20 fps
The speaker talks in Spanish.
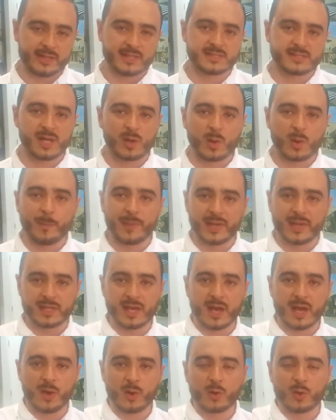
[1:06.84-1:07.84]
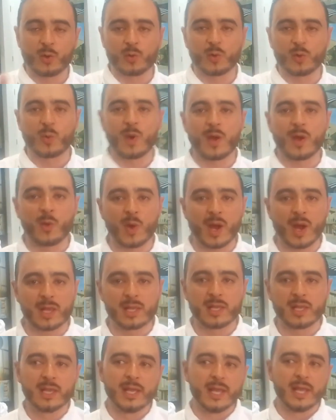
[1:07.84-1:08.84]
que está acompañado con un guadual,
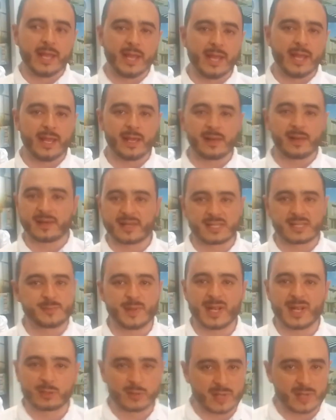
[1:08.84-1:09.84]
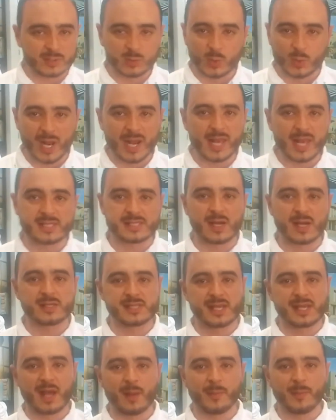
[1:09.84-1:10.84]
eh, respirando naturaleza
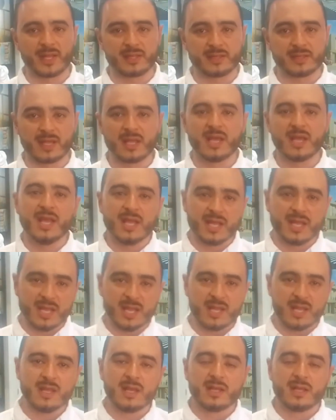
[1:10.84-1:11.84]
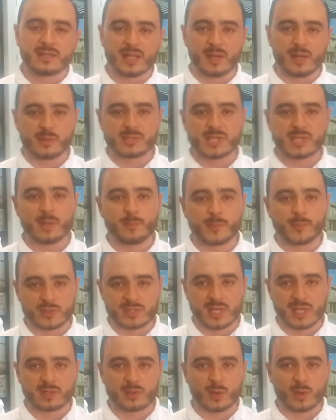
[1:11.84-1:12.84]
básicamente. Y tenemos el
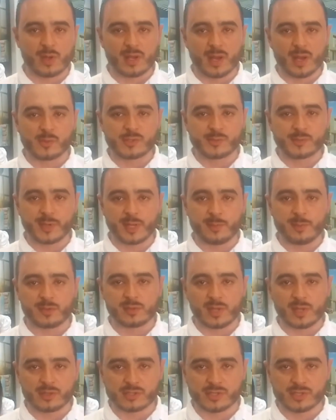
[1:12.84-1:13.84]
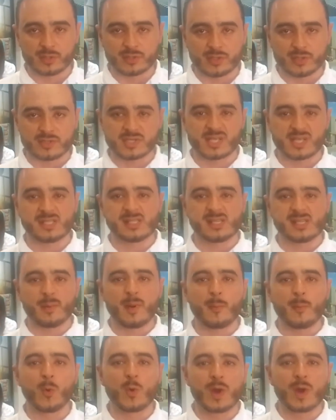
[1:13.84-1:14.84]
proyecto, digamos, premium de nosotros, que se llama
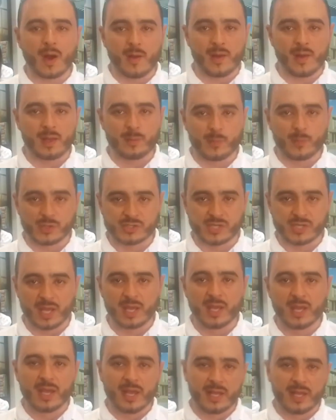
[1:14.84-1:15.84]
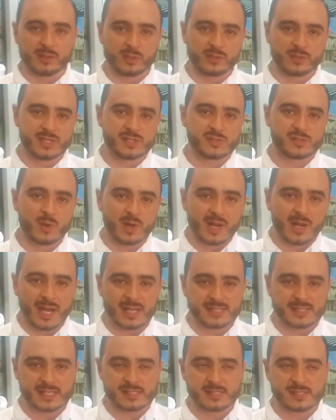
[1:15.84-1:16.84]
Mucaba del Bosque, en donde son
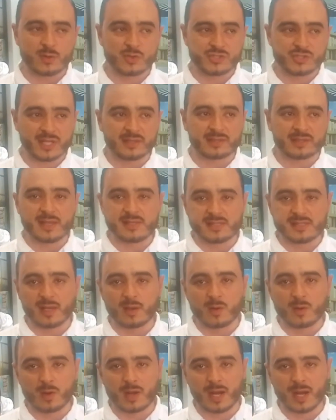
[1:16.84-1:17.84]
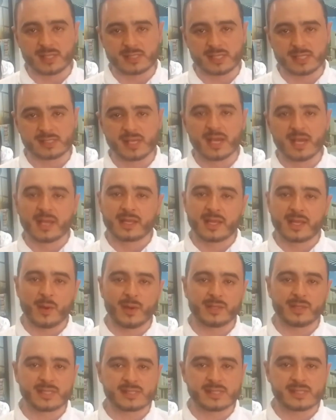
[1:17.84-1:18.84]
casas, 85 casas, que
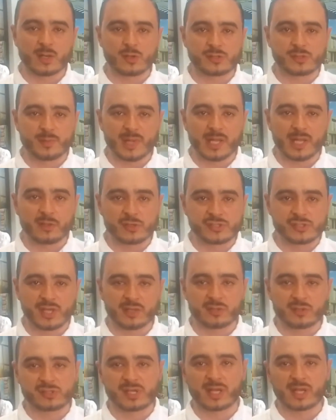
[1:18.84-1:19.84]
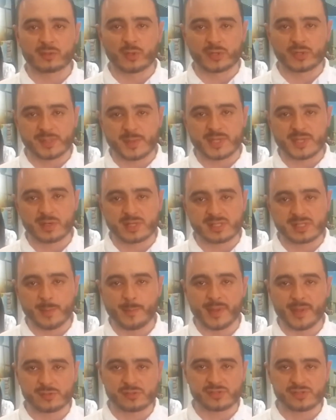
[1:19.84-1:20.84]
van desde los 1.214 millones de
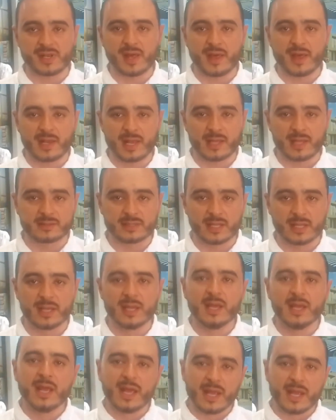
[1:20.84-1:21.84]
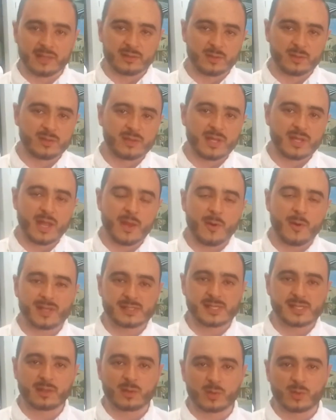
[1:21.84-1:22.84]
pesos en adelante, en donde vas
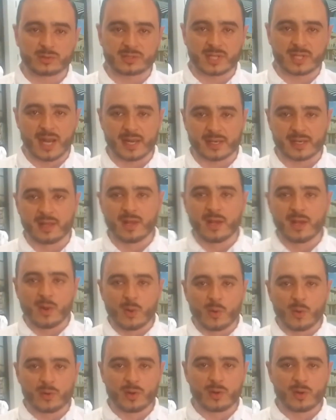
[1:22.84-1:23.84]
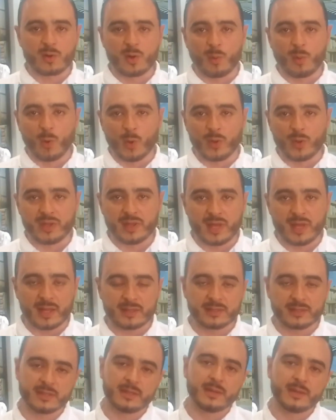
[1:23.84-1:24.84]
a encontrar, uno, comodidad,
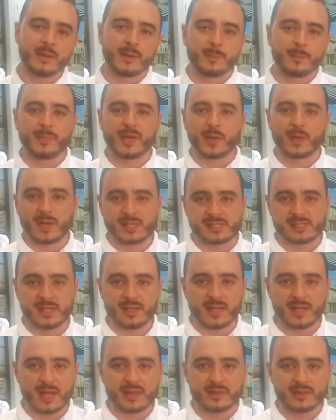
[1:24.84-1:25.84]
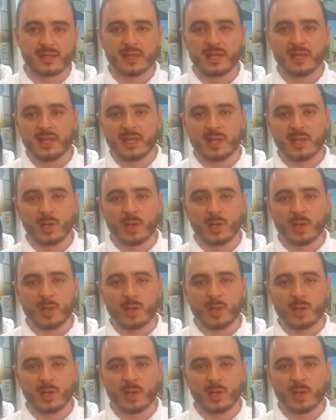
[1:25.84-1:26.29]
privacidad y